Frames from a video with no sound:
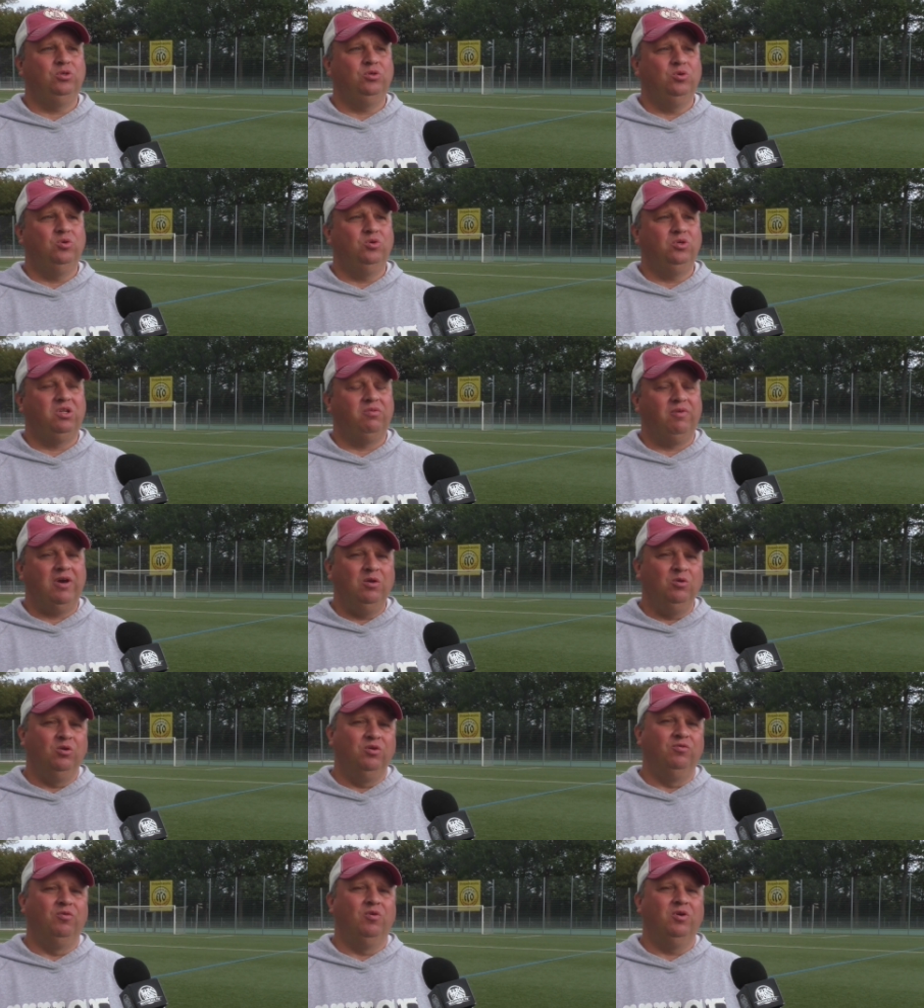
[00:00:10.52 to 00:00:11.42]
geholt,
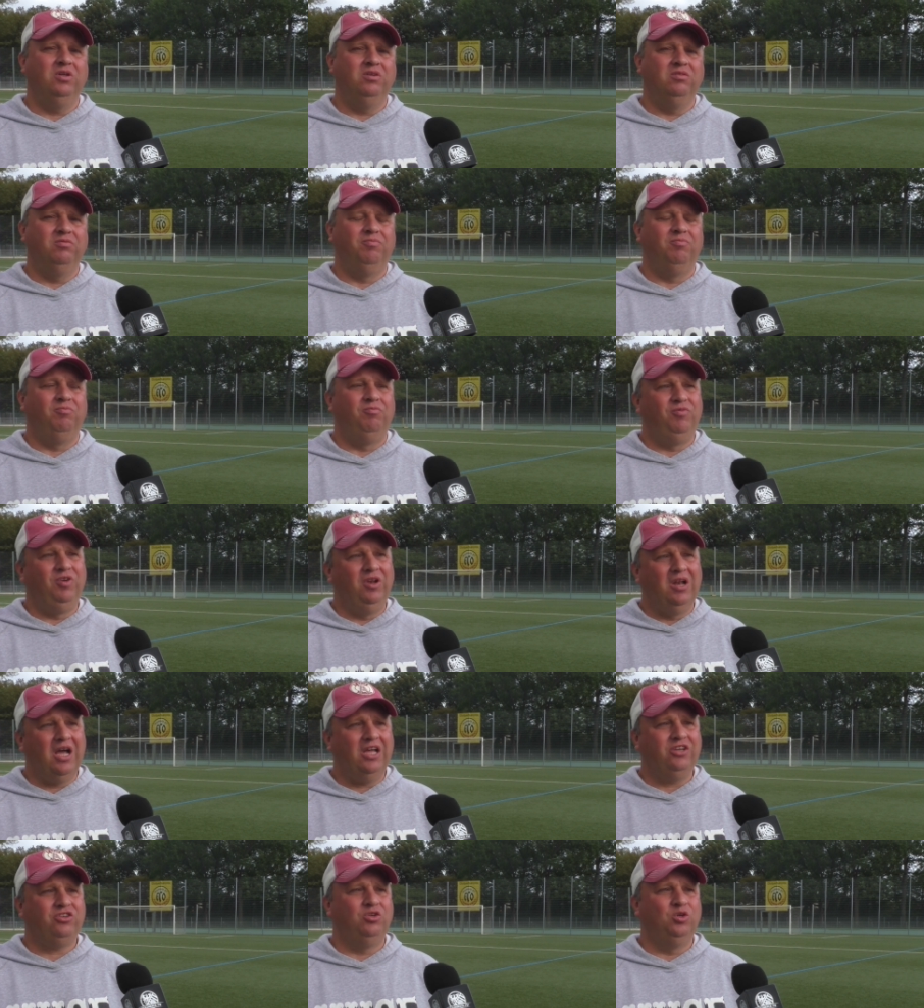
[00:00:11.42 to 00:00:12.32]
2-0 gewonnen.
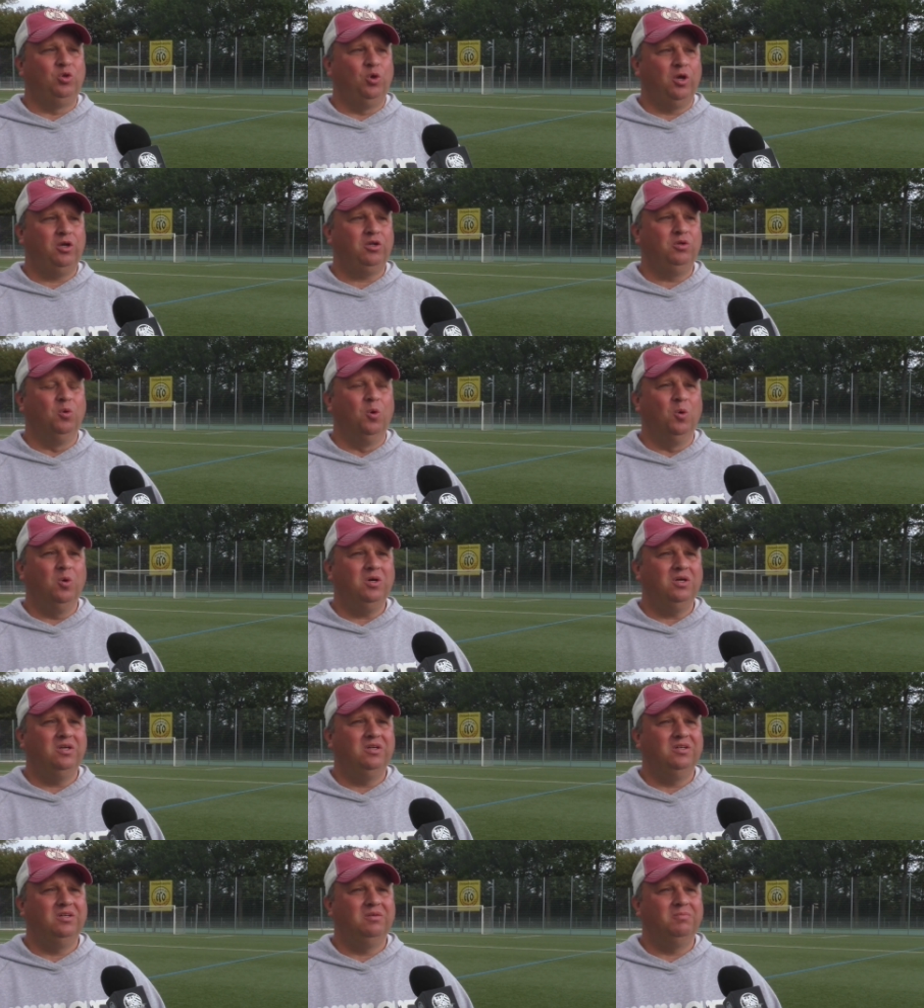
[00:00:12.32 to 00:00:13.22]
Vielleicht ein Tor zu hoch,
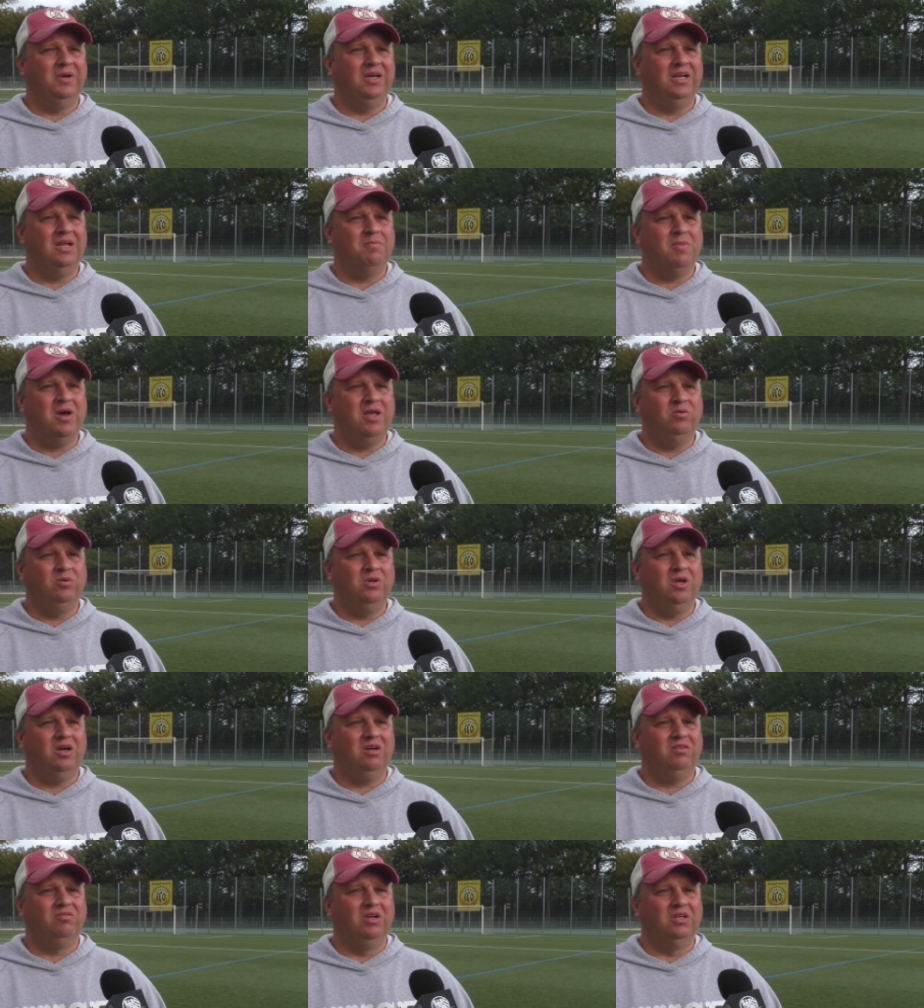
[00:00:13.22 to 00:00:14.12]
meiner Meinung
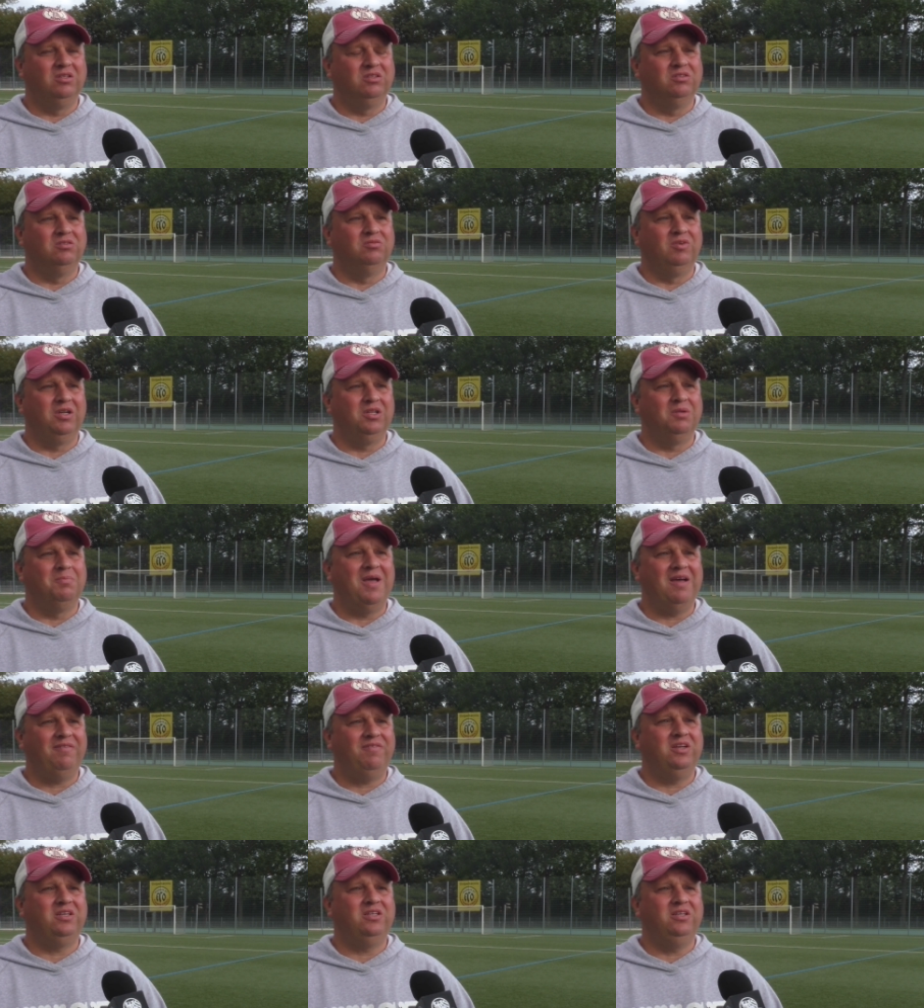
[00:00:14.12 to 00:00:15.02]
nach, weil sie, weil sie
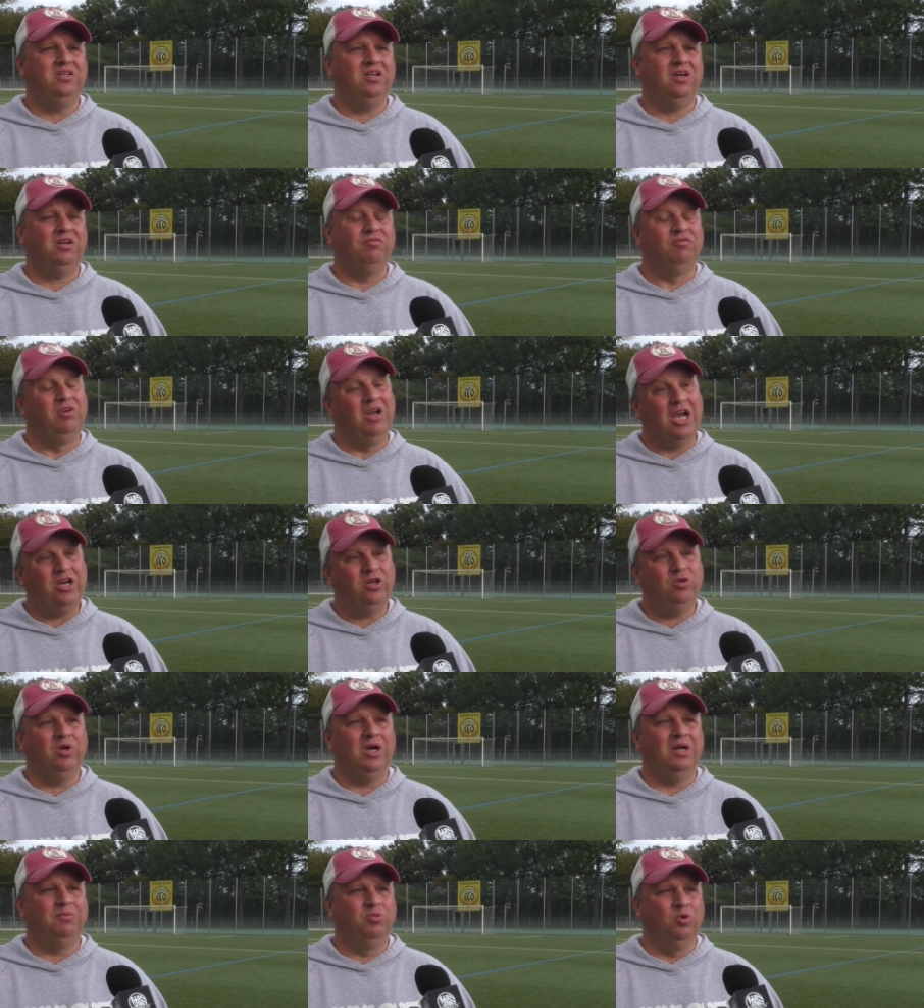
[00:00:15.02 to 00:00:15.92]
mehr verdient hatten. Vielleicht
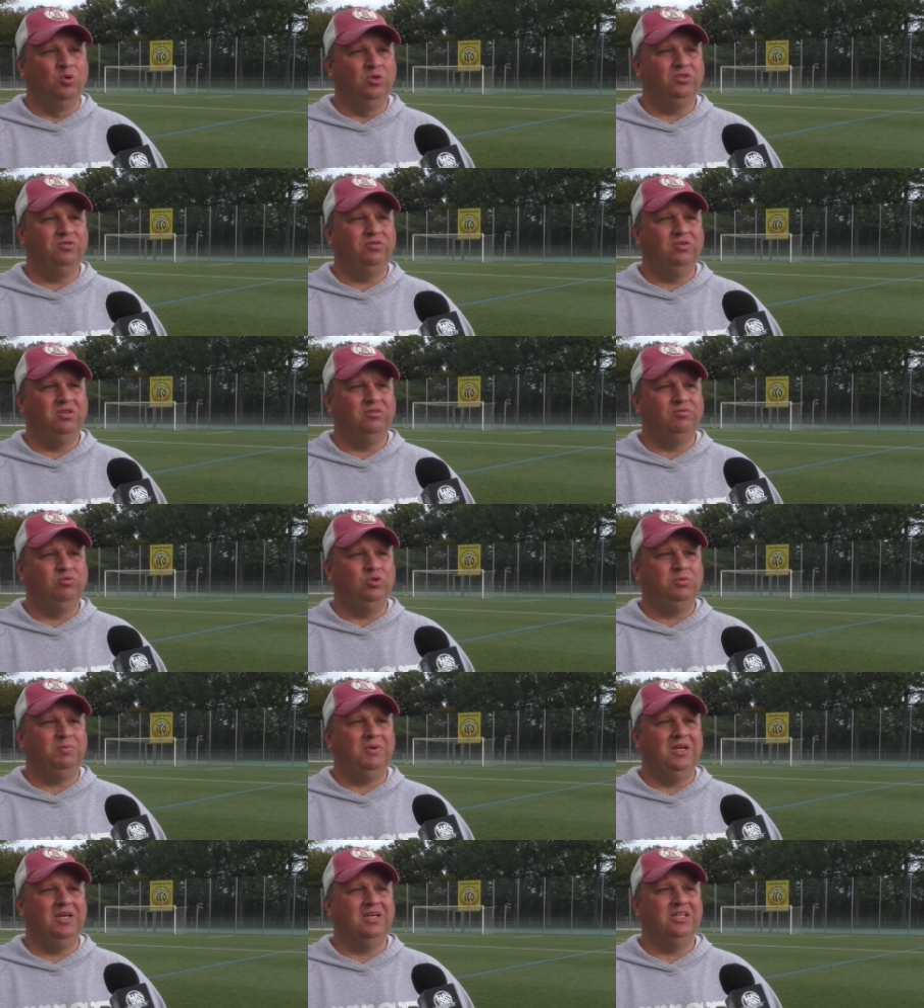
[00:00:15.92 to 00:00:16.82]
sogar einen Punkt äh,
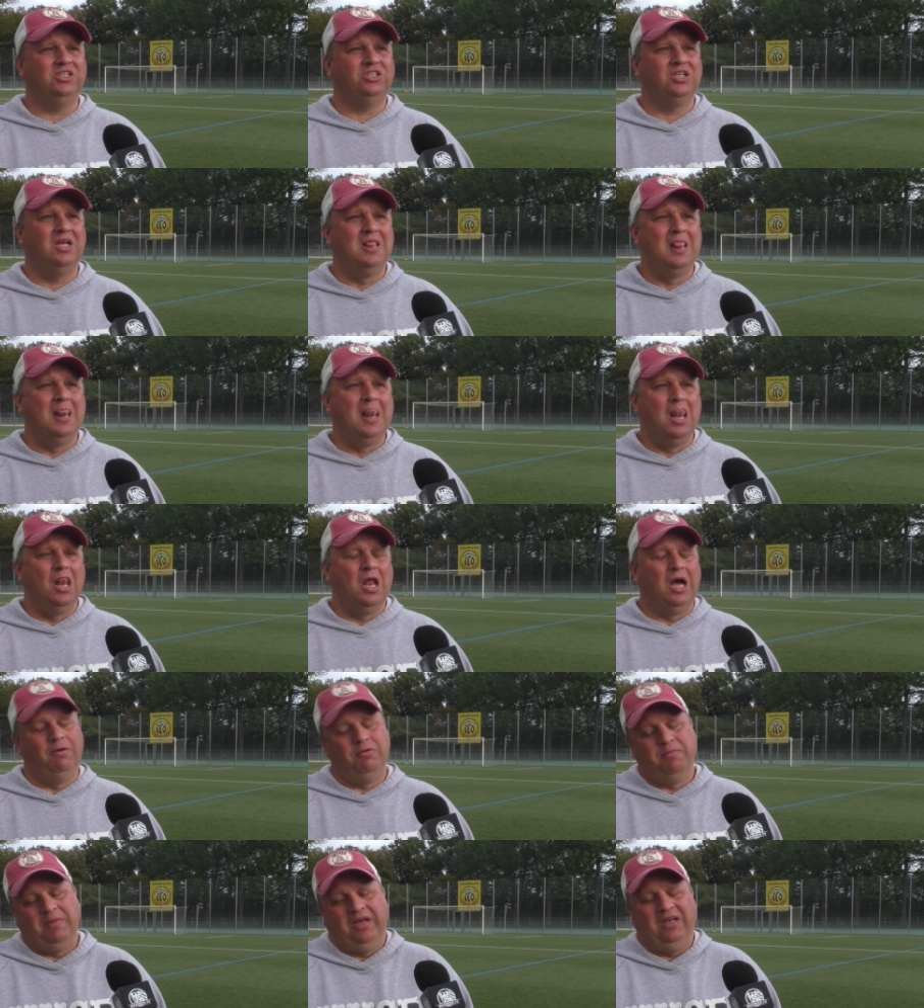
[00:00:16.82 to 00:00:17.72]
fußballerisch.
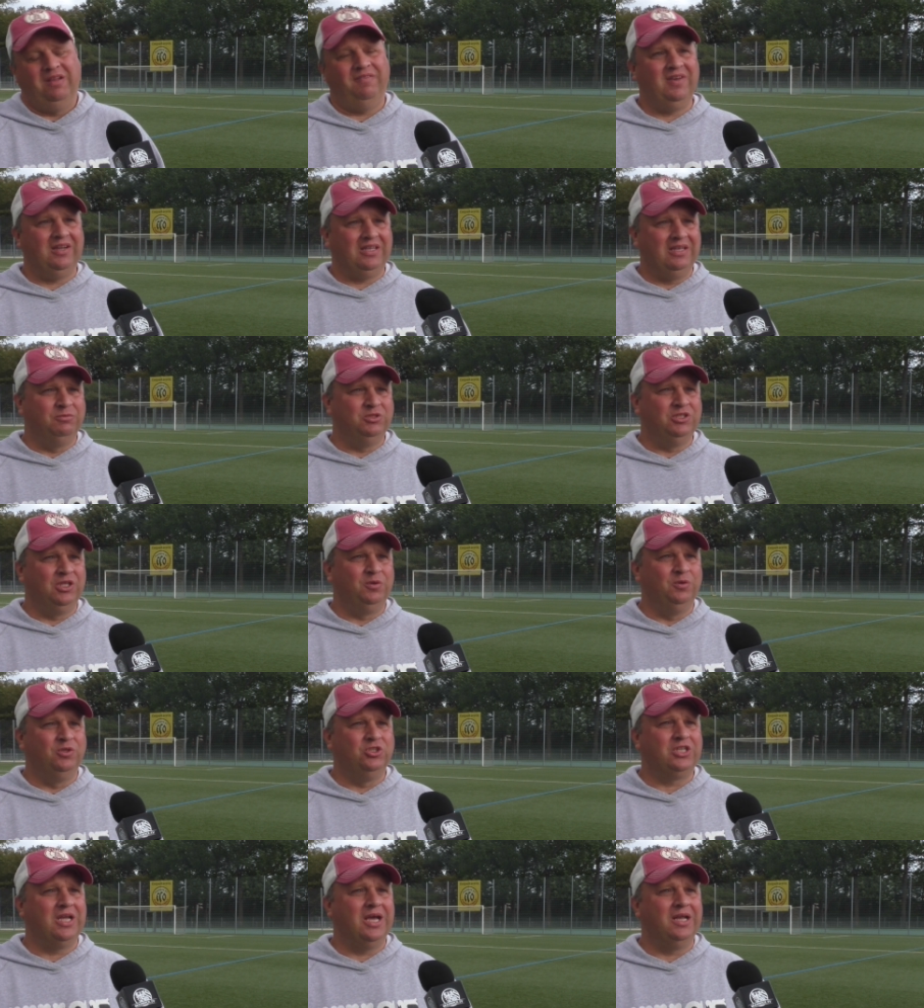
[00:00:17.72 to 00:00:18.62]
Aber im Endeffekt nehme ich es
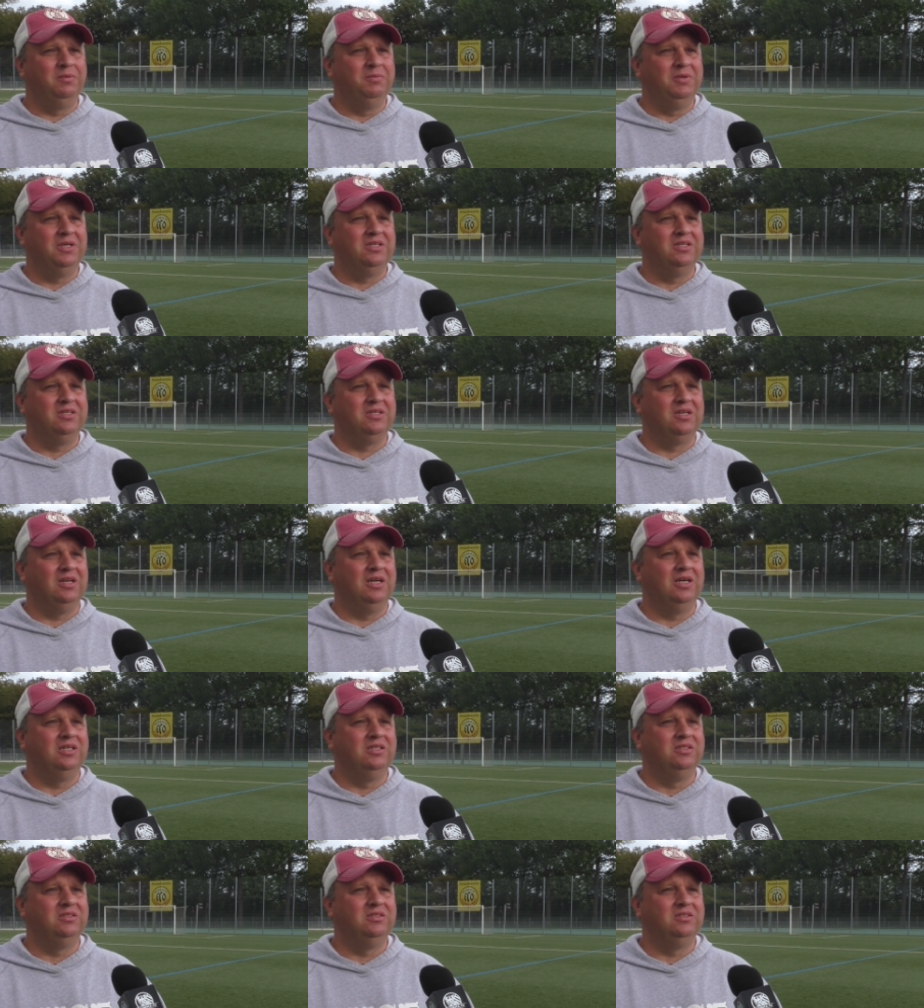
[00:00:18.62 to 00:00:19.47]
natürlich gerne mit, klar.